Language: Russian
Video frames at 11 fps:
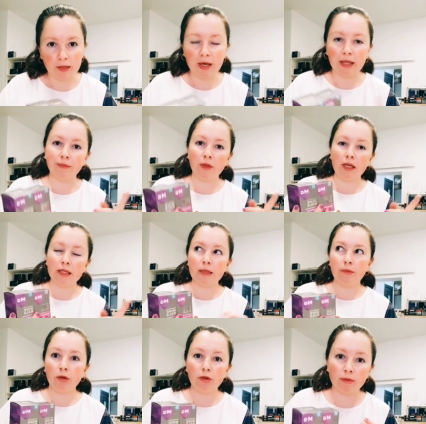ребят, если
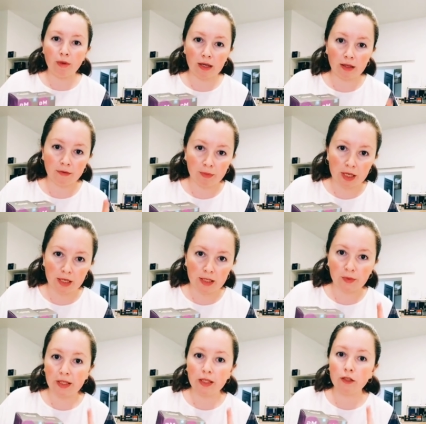берете магний в аптеке,
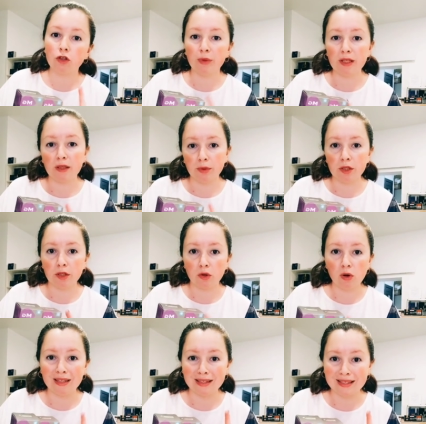смотрите, чтобы это был
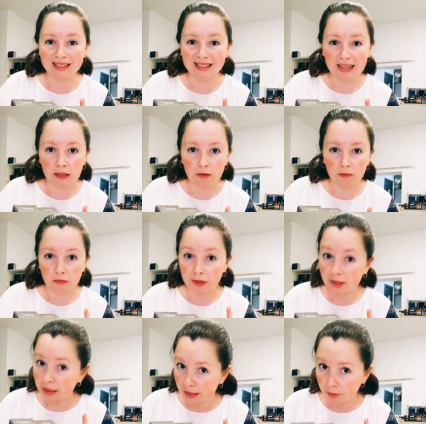строго цитрат
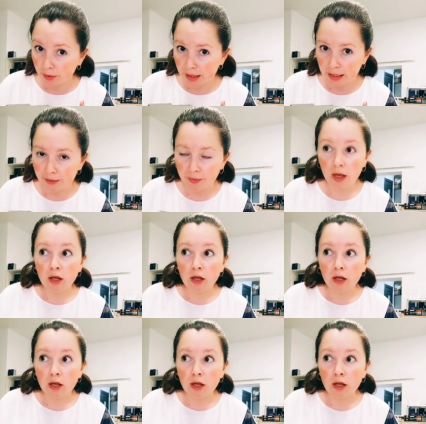цитрат магния.